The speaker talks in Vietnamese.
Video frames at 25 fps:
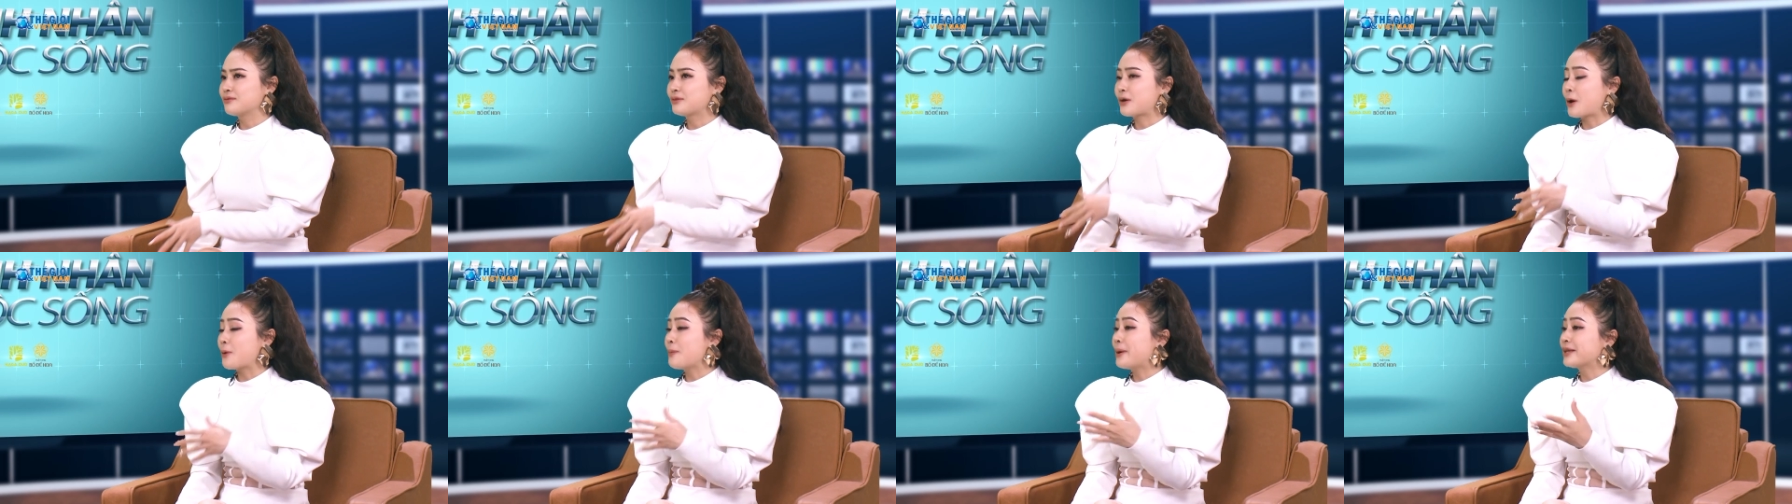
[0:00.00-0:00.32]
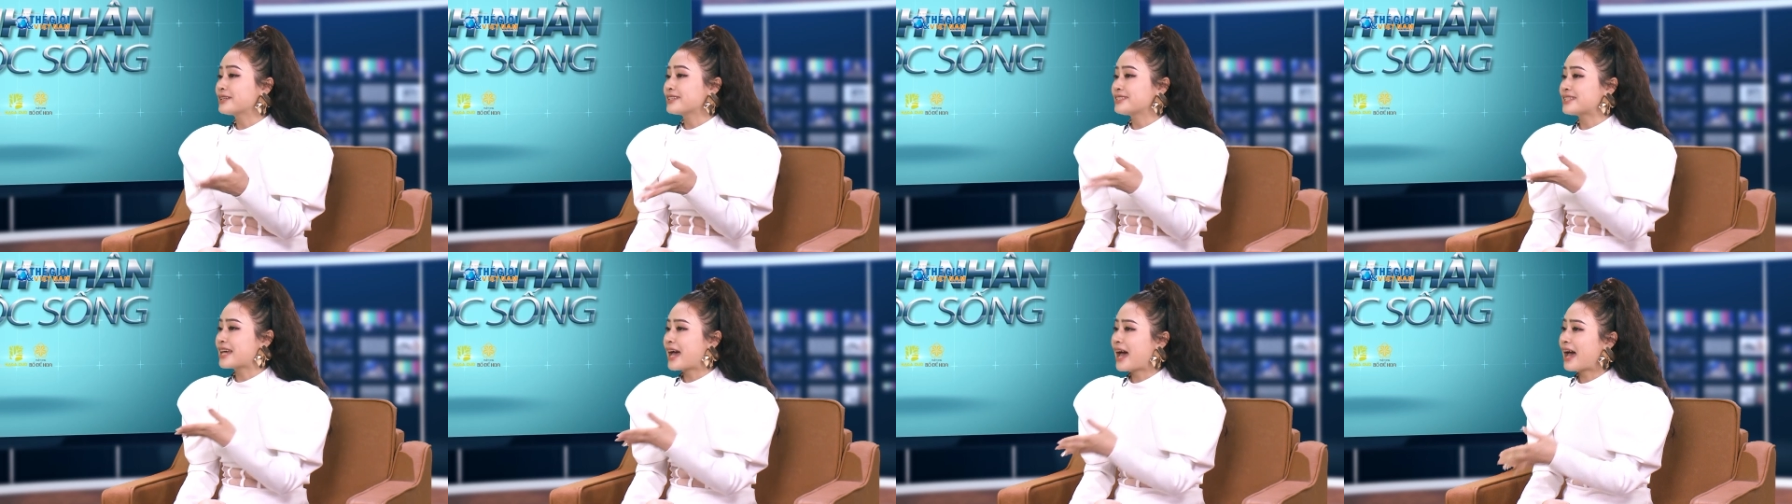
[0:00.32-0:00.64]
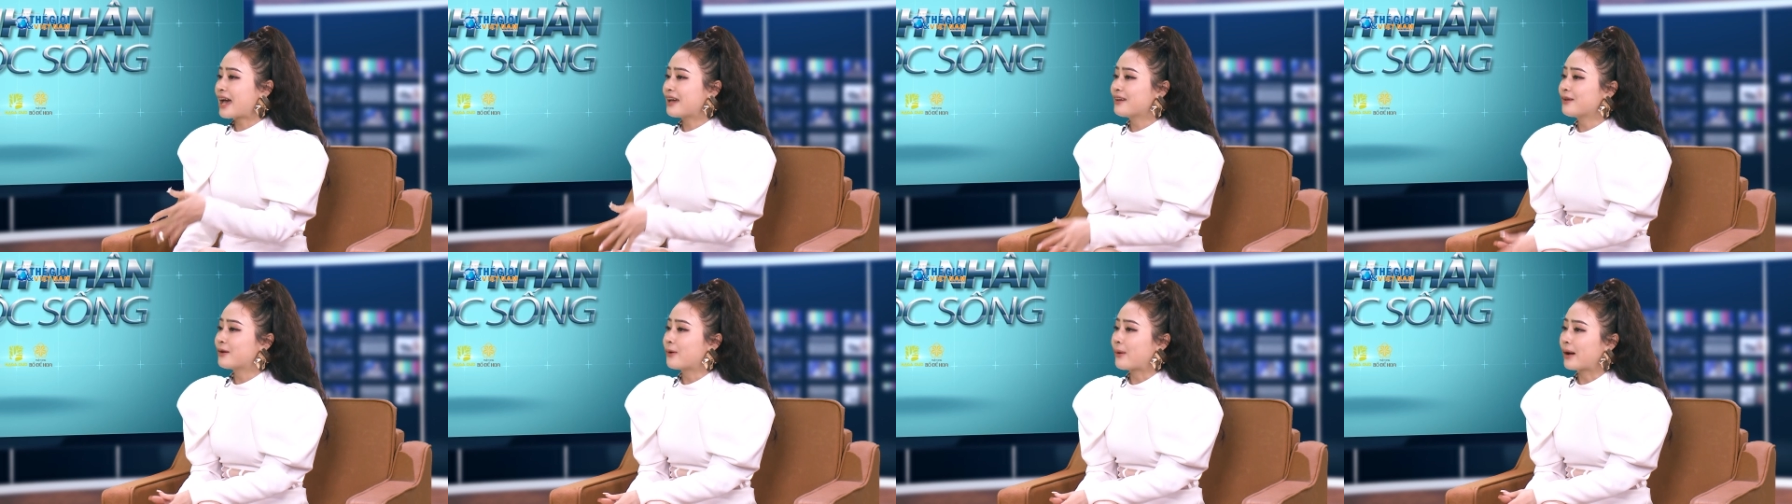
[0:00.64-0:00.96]
có bạn
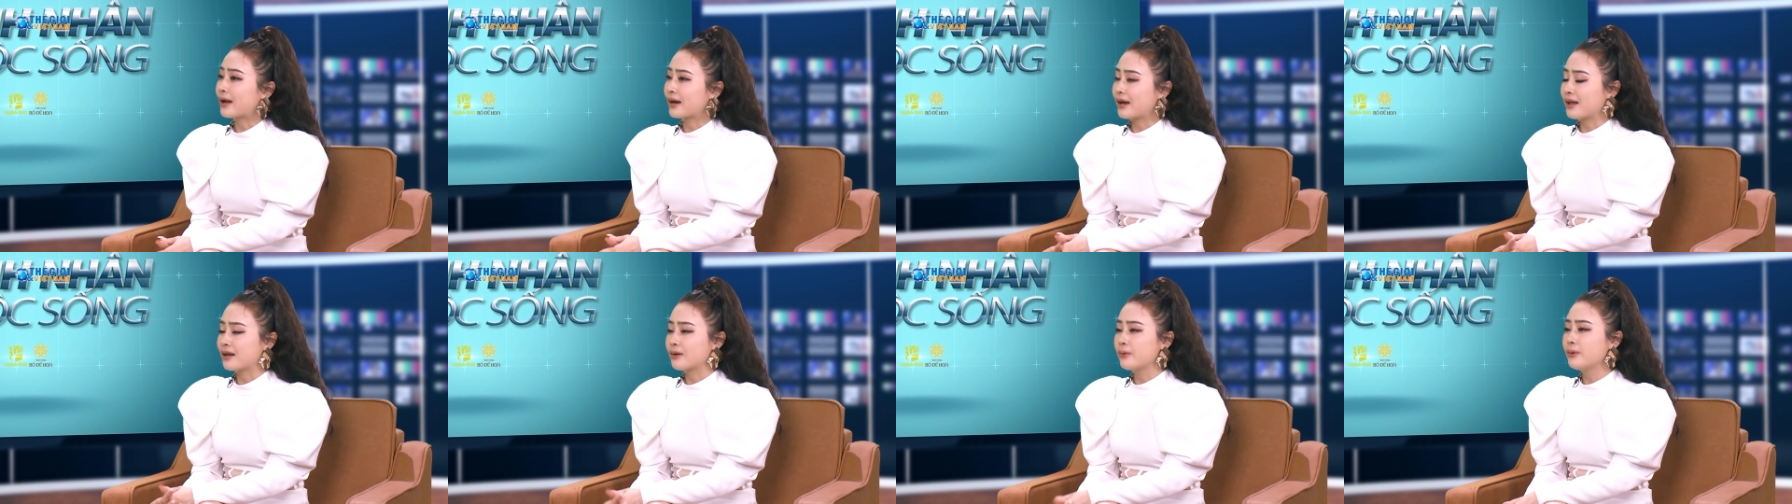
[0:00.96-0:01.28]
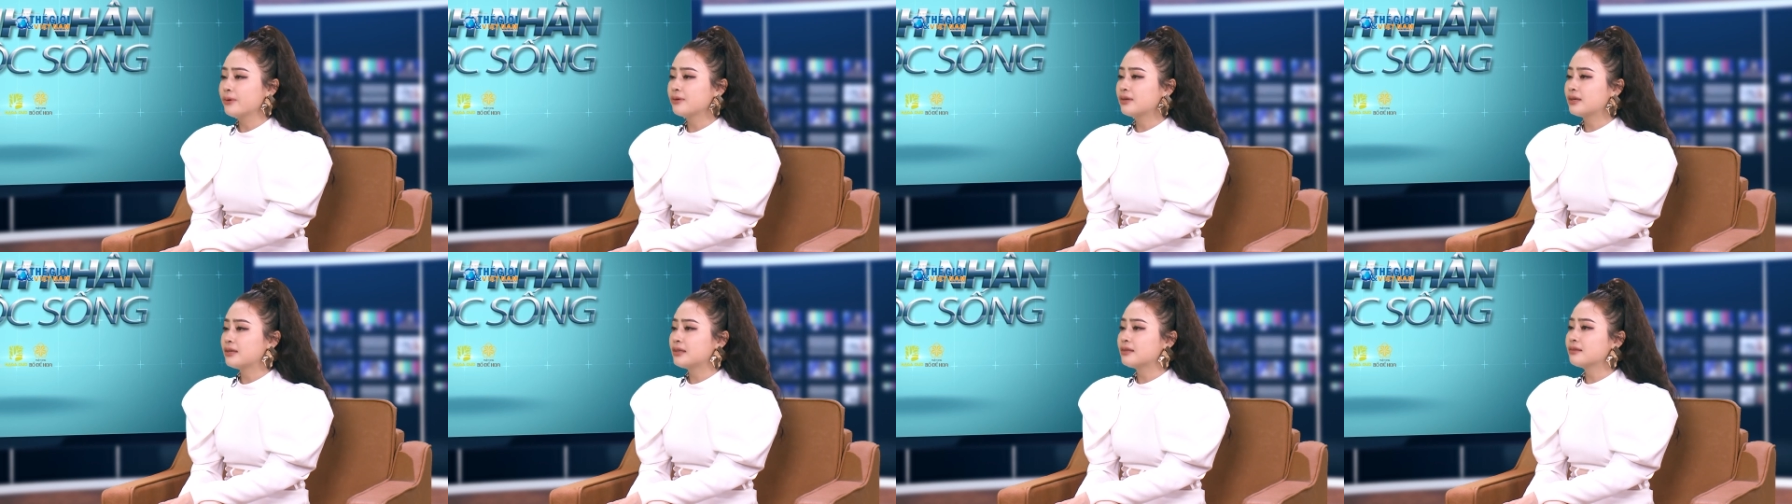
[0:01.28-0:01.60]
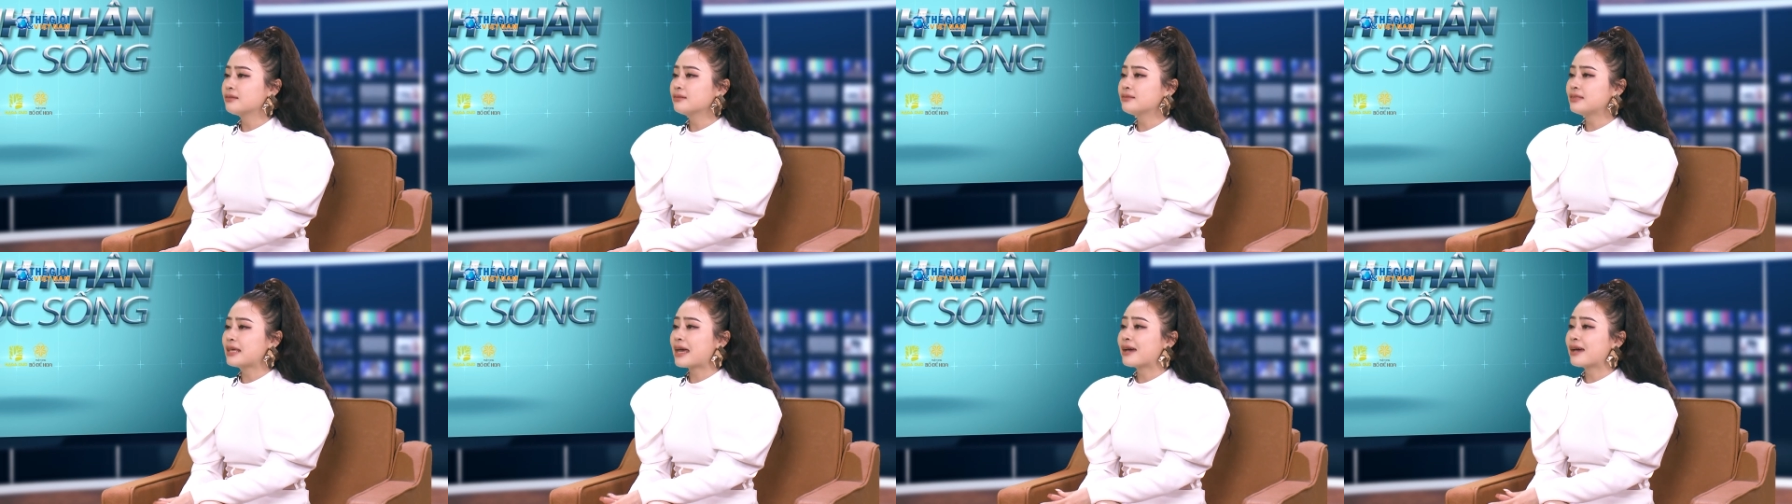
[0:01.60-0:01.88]
trai, hoặc là đôi khi